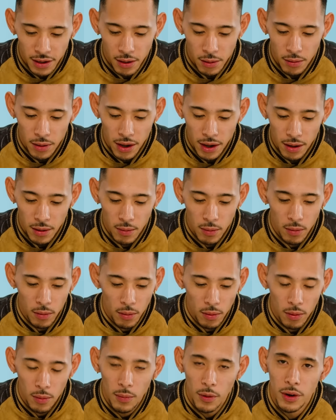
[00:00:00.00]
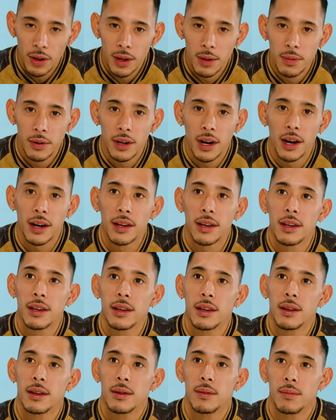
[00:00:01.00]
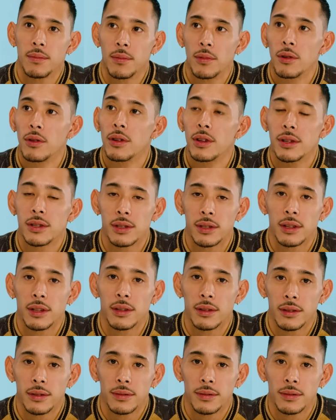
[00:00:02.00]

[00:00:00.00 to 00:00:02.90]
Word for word: 余計こう思い出深いものですね